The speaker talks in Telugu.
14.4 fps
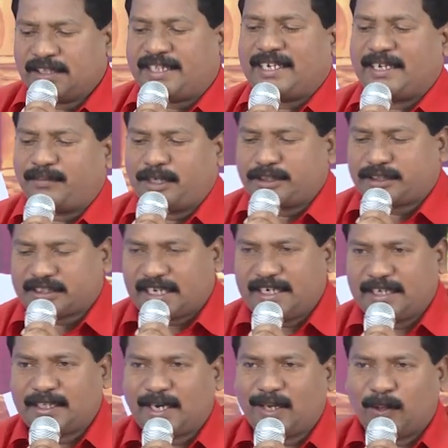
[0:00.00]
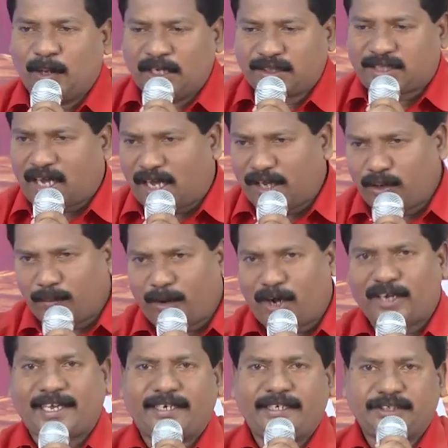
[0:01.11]
దేవుని సన్నిధిలో తాను
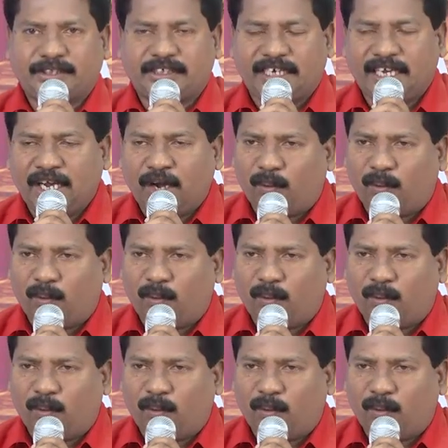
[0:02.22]
మోకరించి